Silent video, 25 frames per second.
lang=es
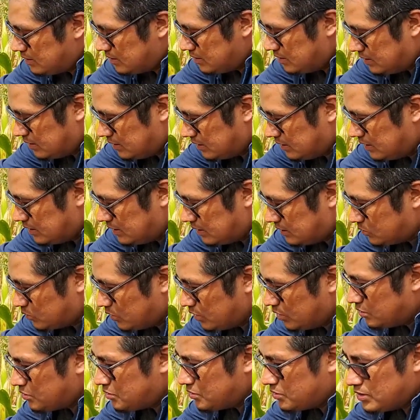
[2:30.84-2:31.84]
el, suelo,
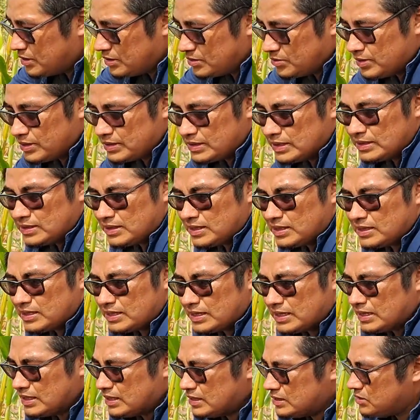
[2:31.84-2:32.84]
no, no hay tanta
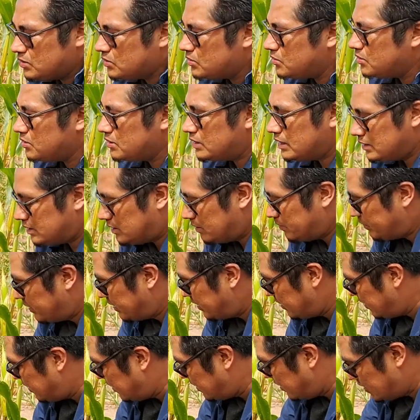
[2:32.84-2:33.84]
degradación, no hay tanta
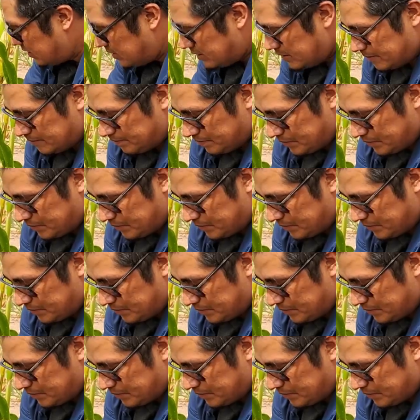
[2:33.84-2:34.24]
pérdida a